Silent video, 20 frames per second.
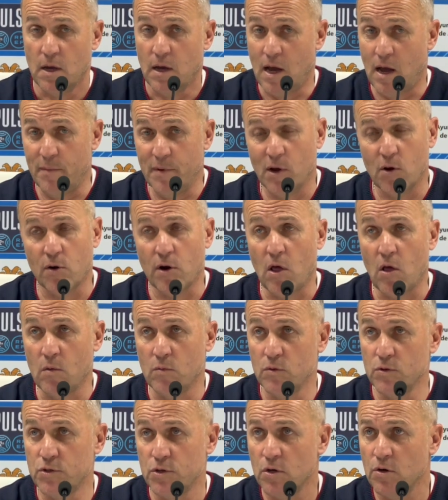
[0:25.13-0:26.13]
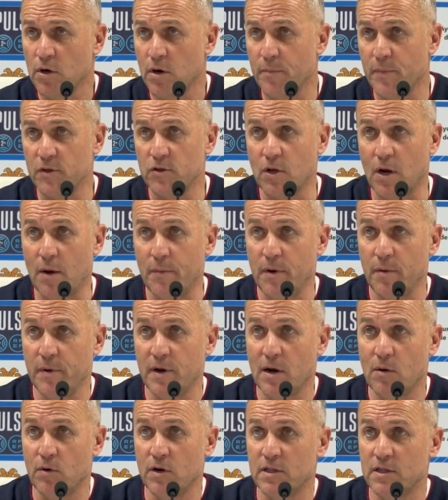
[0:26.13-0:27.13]
Ha mejorado mucho con respecto a la
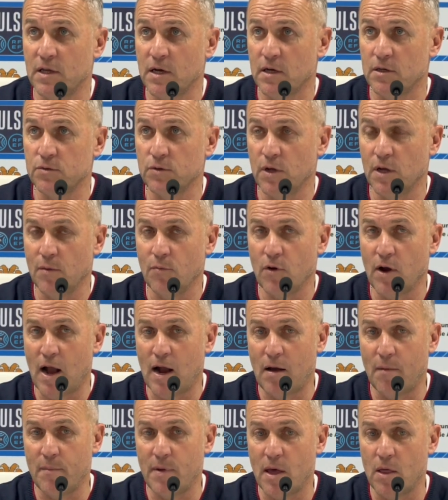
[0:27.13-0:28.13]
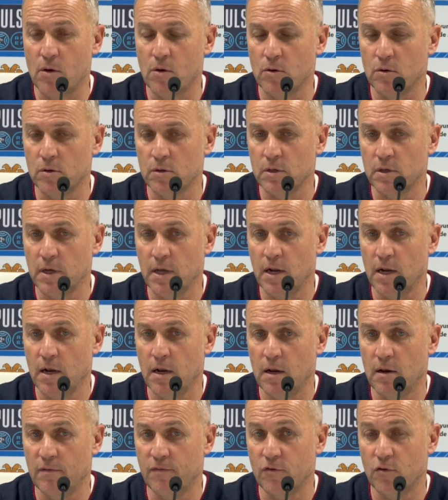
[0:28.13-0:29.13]
primera vuelta. Es un equipo que ha cambiado
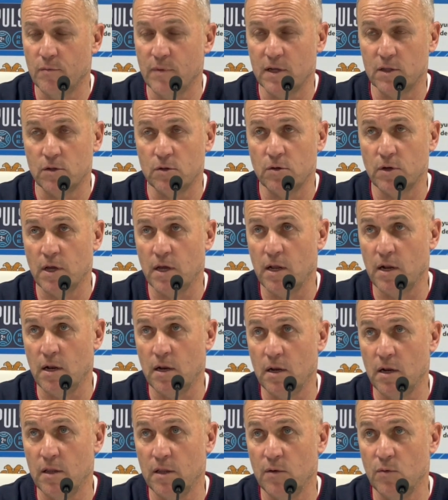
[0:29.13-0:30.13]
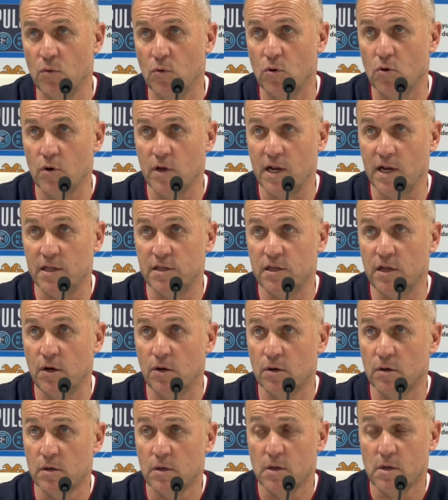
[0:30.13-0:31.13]
el, formato, el, dibujo y el
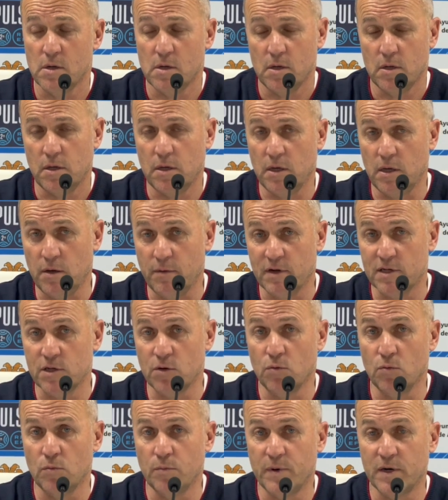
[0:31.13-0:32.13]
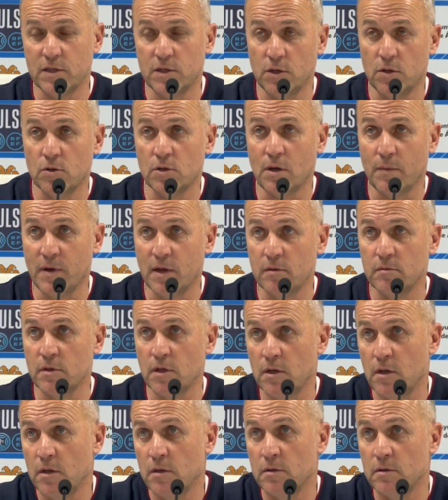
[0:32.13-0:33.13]
estilo. Y va a ser un partido también
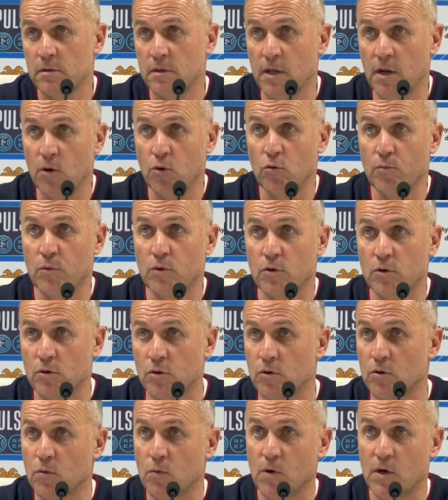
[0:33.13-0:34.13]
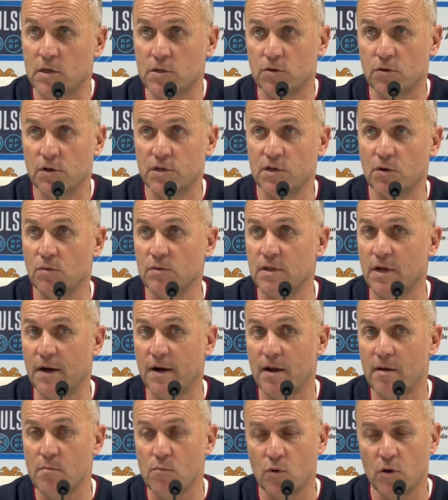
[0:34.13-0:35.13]
del, grupo cuarto de segunda
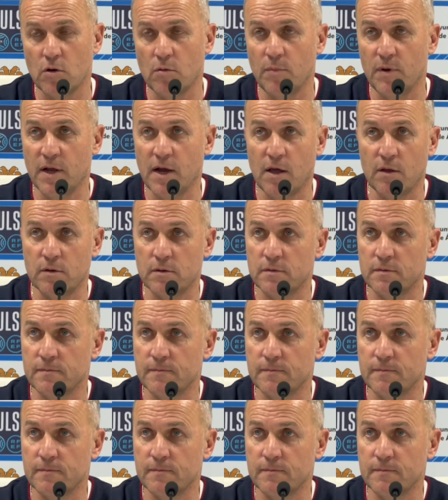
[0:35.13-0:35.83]
red muy complicado.